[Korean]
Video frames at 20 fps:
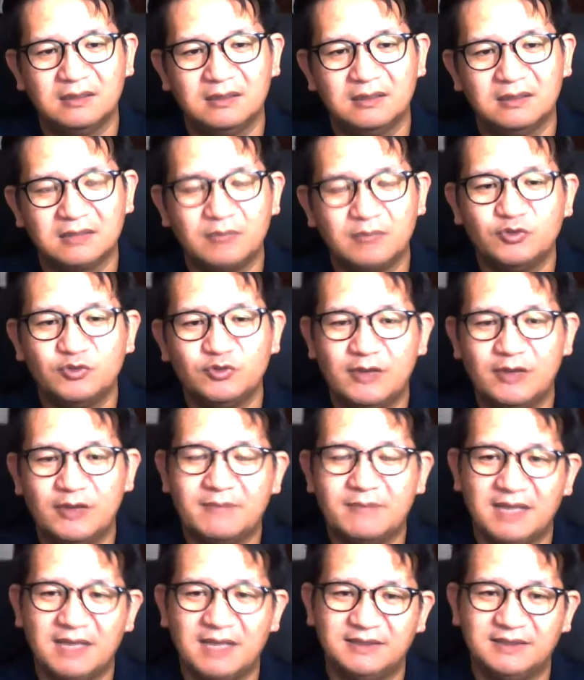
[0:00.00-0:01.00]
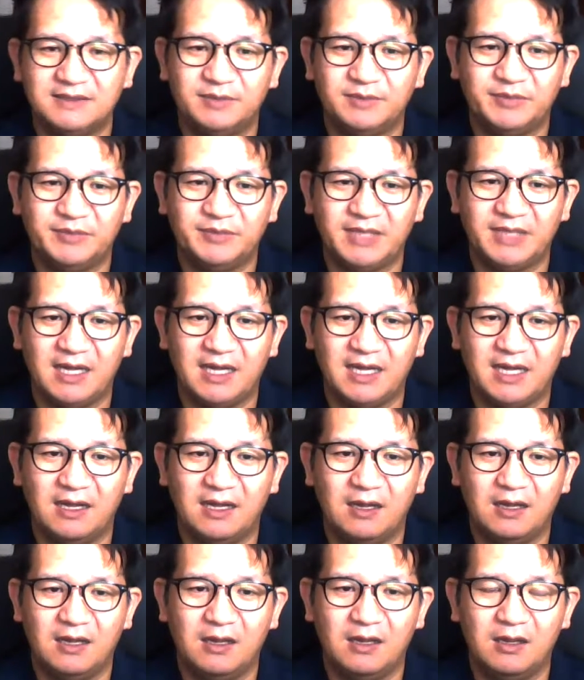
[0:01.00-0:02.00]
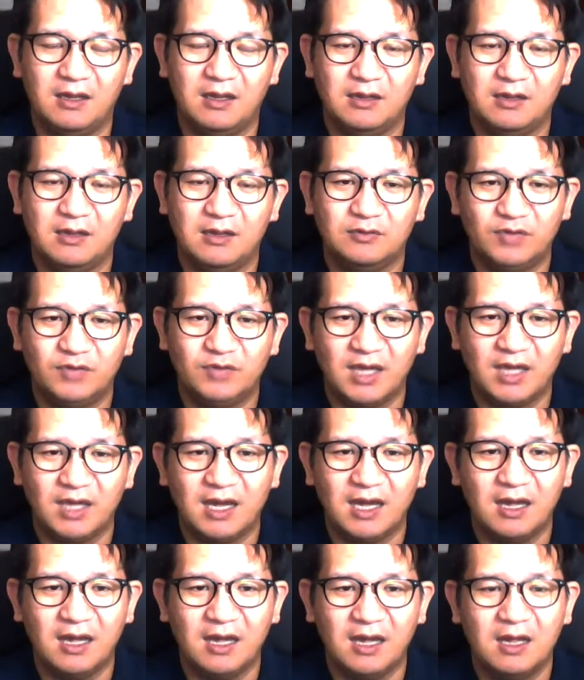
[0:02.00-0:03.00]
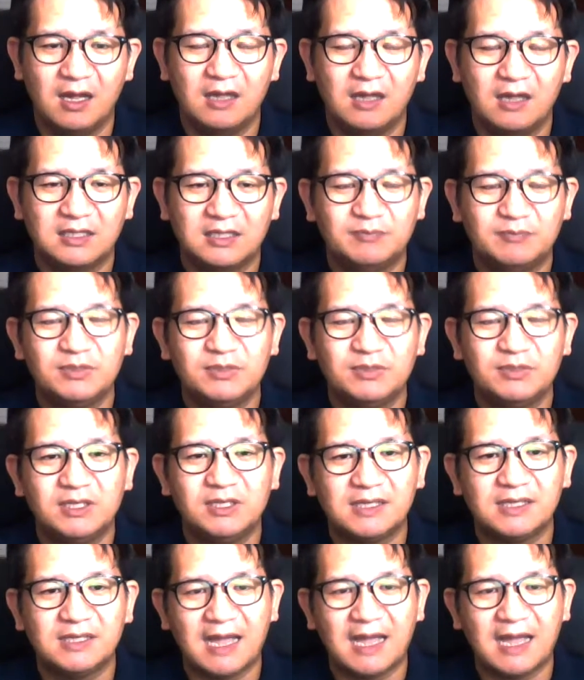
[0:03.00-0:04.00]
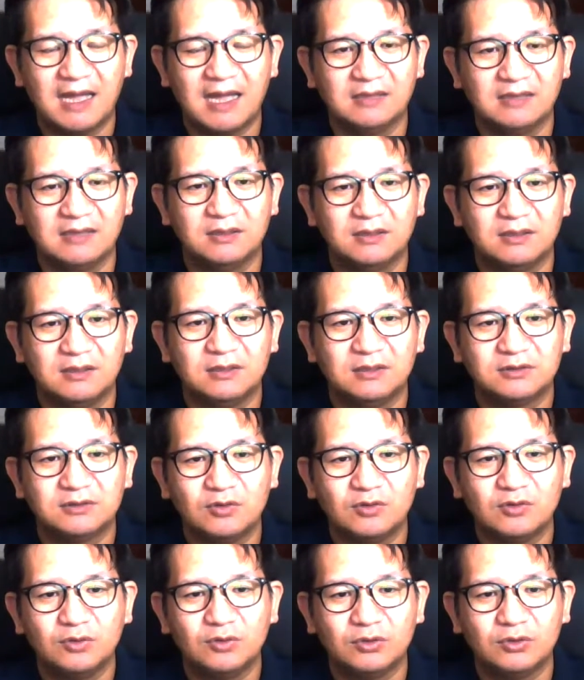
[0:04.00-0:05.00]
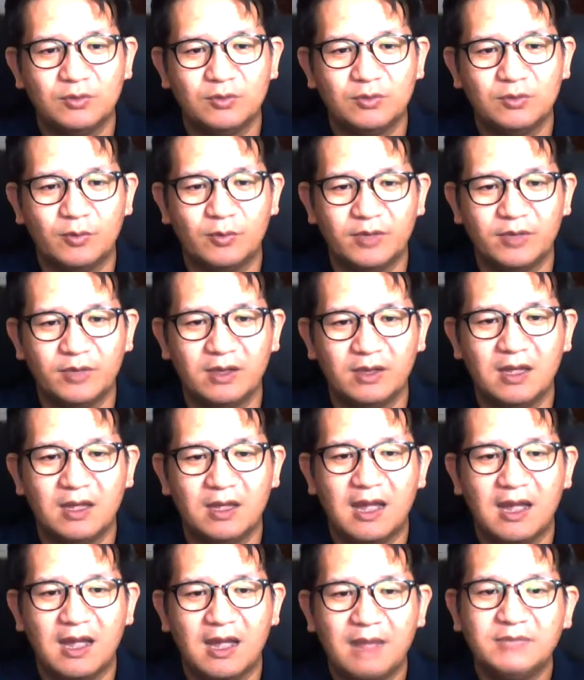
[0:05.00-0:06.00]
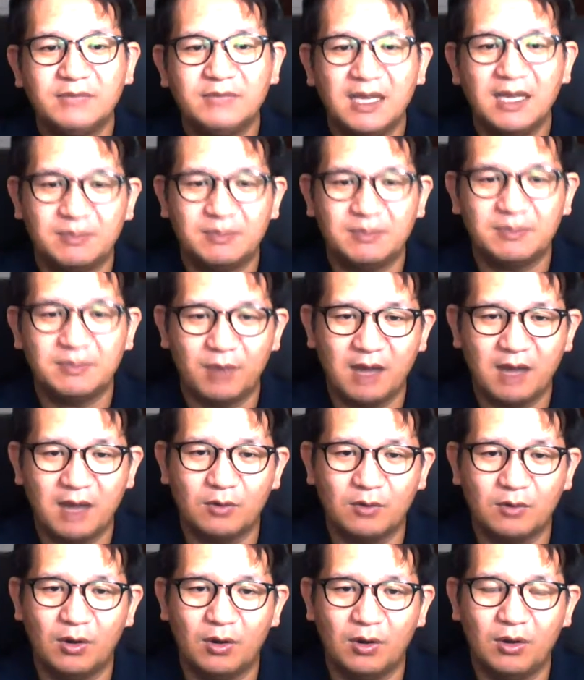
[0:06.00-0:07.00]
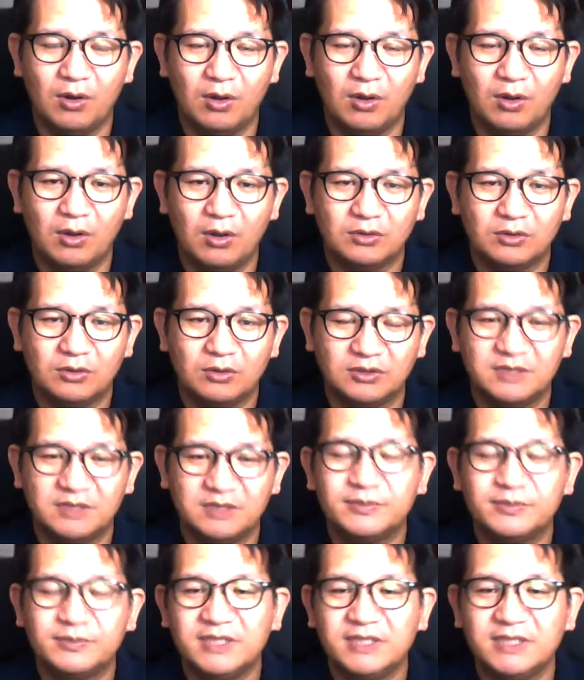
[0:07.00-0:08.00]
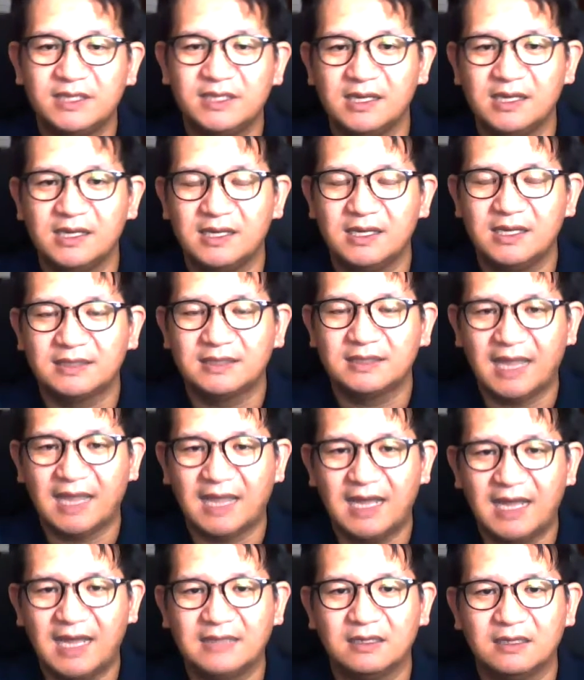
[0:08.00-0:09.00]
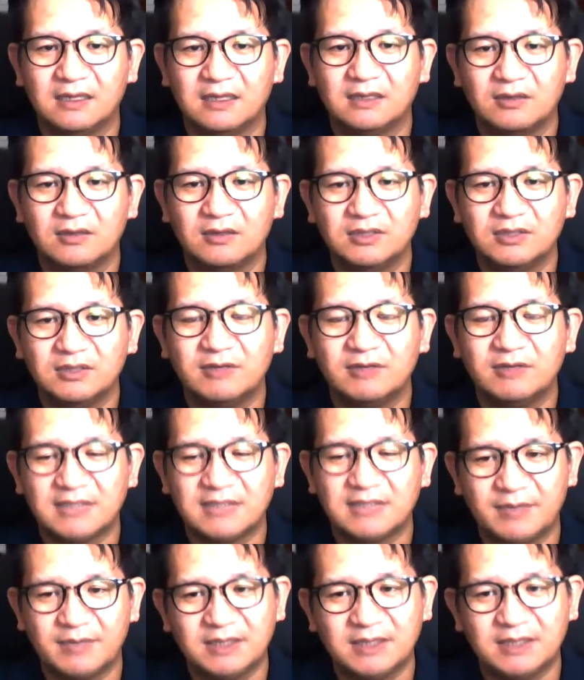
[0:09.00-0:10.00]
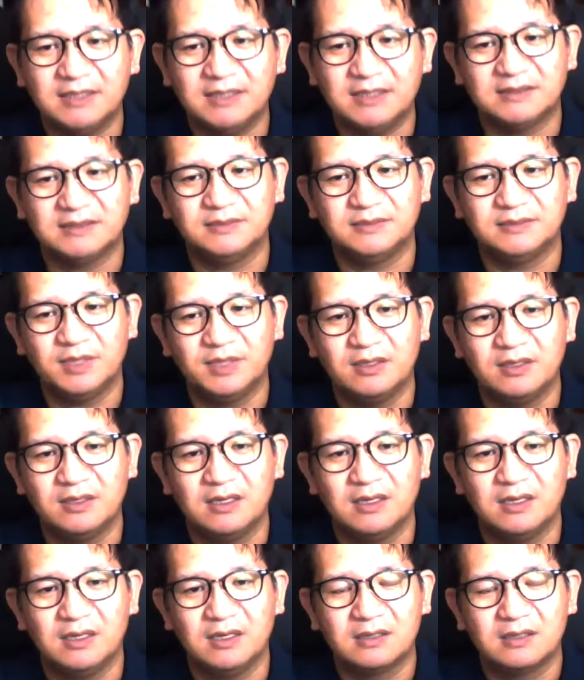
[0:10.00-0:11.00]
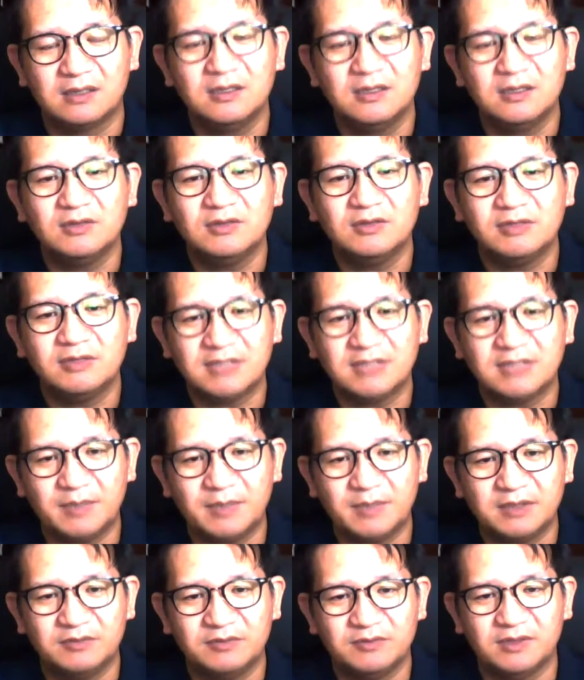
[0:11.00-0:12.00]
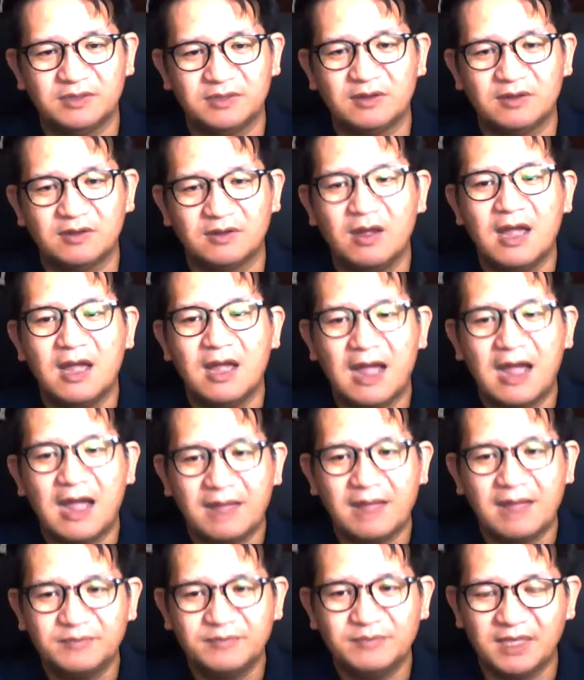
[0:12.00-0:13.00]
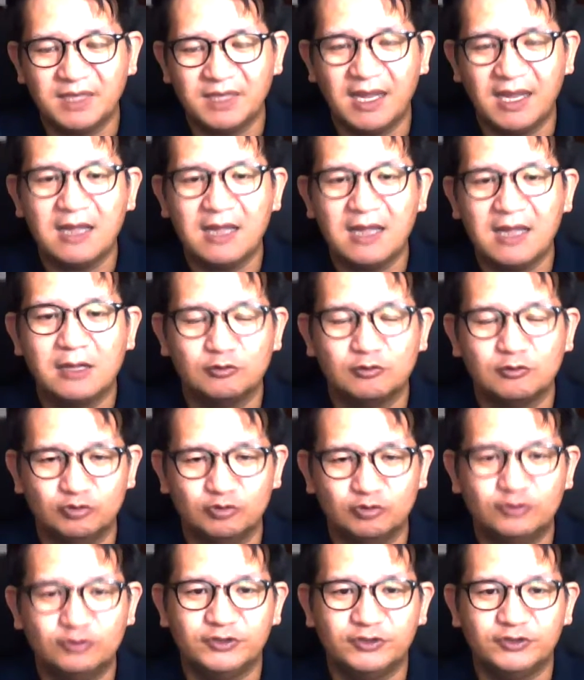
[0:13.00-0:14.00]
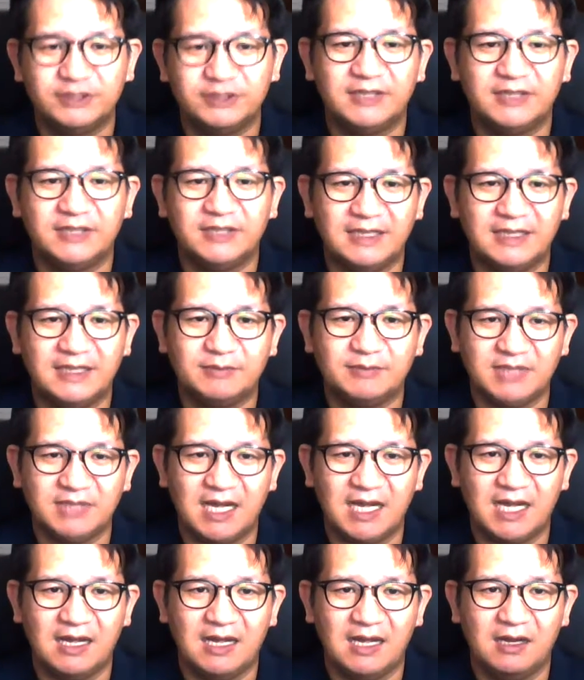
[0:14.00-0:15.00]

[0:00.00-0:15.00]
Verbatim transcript: 참 귀한 말씀입니다. 우리가 기쁜 일을 당한 성도들을 보면 함께 기뻐하고 또 슬픈 일을 당한 형제와 자매들이 있으면 그 형제와 자매들을 위해서 함께 울 수 있어야 됩니다.